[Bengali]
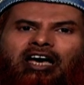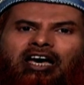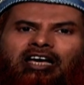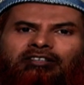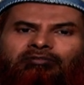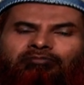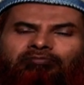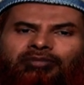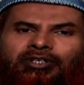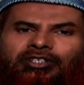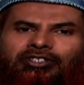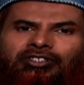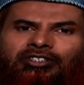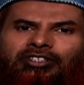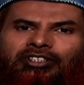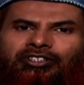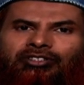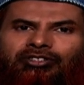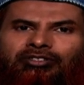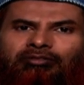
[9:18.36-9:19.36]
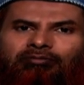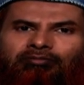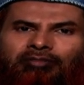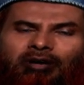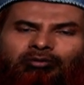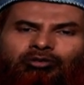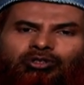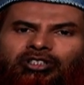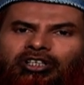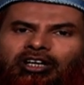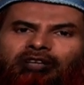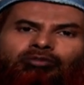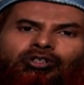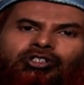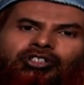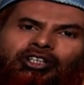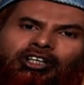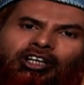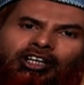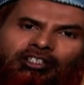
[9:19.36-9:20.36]
আজ আর বিজনেস
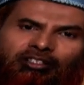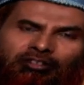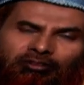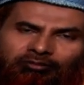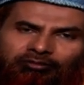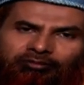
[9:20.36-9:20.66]
ব্যবসা বসে